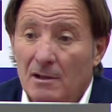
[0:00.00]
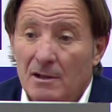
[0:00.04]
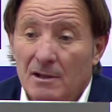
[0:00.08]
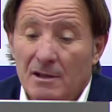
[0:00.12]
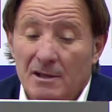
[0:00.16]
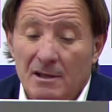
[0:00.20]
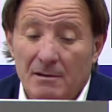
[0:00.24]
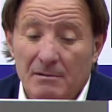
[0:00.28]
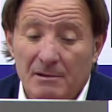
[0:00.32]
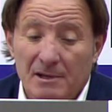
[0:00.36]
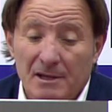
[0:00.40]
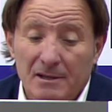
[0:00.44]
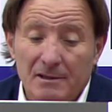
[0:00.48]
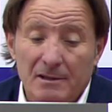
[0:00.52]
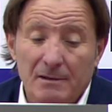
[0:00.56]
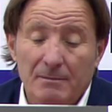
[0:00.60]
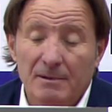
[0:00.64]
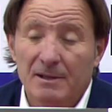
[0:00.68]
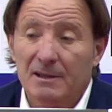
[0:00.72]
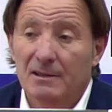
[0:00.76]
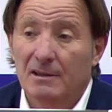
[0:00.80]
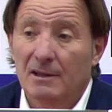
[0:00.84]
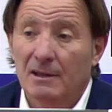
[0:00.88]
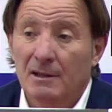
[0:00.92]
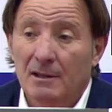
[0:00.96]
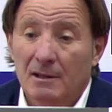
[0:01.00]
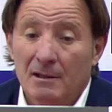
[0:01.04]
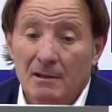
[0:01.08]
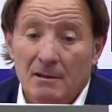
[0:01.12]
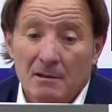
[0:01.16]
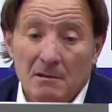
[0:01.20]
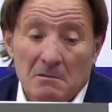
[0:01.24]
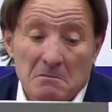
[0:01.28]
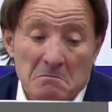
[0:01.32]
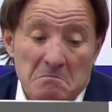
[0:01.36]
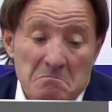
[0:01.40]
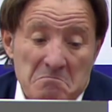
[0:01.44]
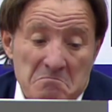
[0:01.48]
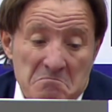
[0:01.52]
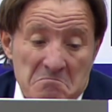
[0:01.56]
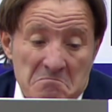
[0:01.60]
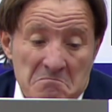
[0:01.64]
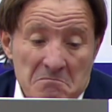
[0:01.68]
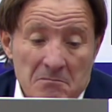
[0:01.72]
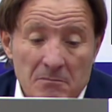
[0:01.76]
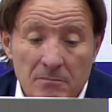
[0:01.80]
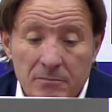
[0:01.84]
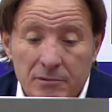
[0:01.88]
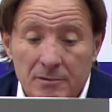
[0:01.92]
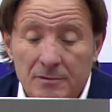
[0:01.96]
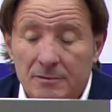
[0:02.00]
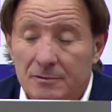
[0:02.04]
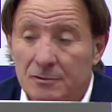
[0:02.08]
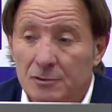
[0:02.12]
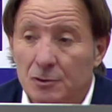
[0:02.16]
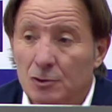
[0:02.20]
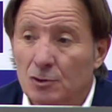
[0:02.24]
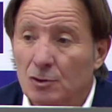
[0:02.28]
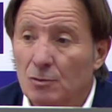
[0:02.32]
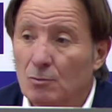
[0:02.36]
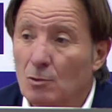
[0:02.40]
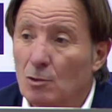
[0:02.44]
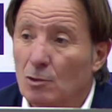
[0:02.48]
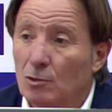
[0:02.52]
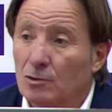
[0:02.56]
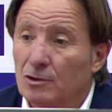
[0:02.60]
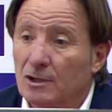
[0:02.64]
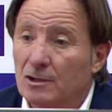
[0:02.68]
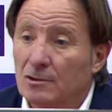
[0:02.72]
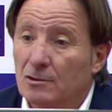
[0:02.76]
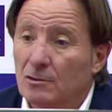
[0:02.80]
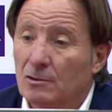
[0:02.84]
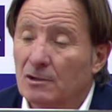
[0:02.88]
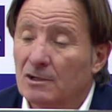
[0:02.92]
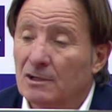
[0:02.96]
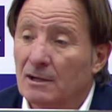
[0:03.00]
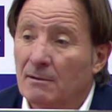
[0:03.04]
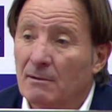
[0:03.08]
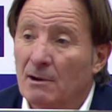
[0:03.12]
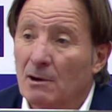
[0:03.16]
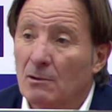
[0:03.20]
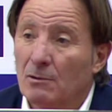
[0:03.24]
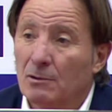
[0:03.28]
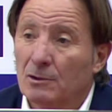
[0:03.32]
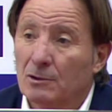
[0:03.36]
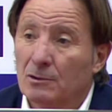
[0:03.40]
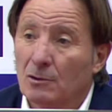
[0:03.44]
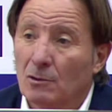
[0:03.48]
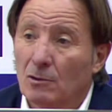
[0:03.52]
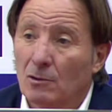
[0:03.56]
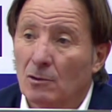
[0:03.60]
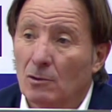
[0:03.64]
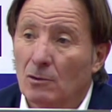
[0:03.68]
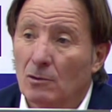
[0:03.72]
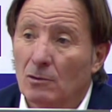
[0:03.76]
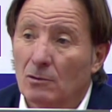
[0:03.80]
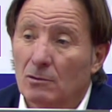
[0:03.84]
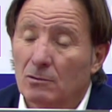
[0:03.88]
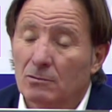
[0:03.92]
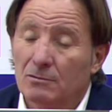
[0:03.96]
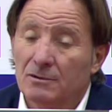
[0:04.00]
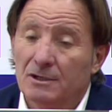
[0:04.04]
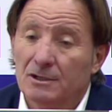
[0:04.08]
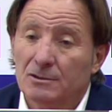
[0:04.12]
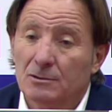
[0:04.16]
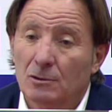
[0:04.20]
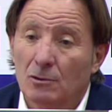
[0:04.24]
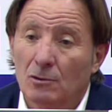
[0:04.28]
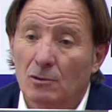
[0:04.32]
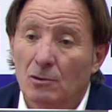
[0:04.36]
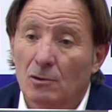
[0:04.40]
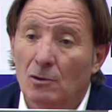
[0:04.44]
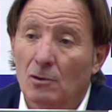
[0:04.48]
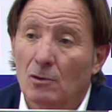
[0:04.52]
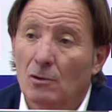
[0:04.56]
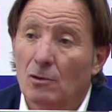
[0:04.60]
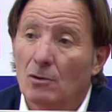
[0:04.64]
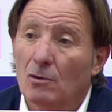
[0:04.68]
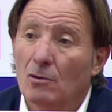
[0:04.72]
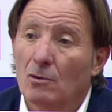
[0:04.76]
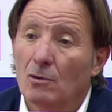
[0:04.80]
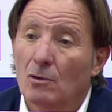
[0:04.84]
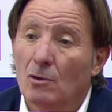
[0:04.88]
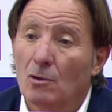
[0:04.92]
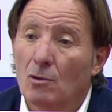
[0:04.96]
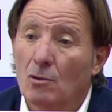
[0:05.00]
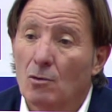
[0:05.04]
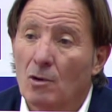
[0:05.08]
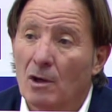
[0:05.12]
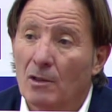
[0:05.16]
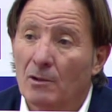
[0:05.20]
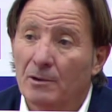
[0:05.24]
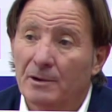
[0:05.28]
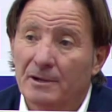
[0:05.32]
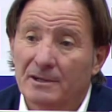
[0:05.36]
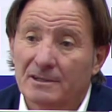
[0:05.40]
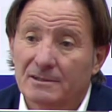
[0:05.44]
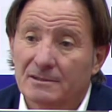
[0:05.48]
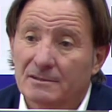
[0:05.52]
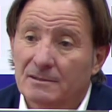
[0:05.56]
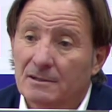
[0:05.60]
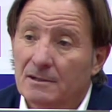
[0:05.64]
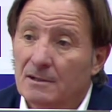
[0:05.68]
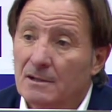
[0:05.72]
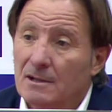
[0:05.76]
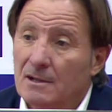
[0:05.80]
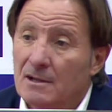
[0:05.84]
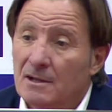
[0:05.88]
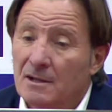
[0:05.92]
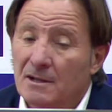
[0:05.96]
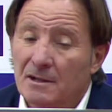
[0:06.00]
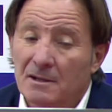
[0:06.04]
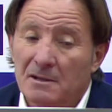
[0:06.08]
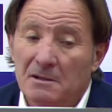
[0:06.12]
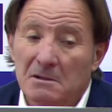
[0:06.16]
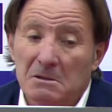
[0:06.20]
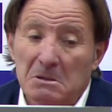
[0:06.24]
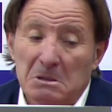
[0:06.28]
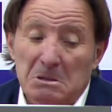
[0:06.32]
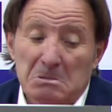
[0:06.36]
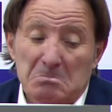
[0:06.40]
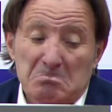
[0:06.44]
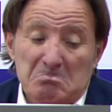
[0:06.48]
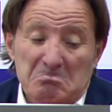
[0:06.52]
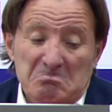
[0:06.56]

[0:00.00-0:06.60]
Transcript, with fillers: Y evidentemente yo estoy muy contento del trabajo de todos los, de todos los, jugadores. Y